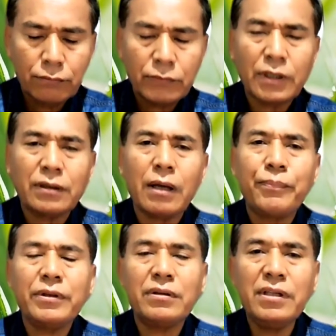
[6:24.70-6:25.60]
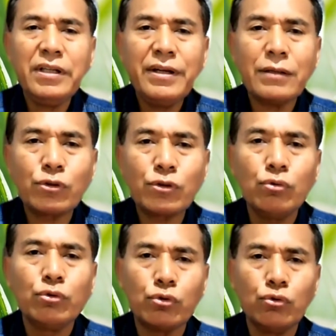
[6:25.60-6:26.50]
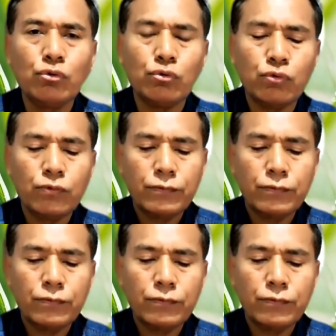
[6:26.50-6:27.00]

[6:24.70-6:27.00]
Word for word: tetapi tidak sungguh-sungguh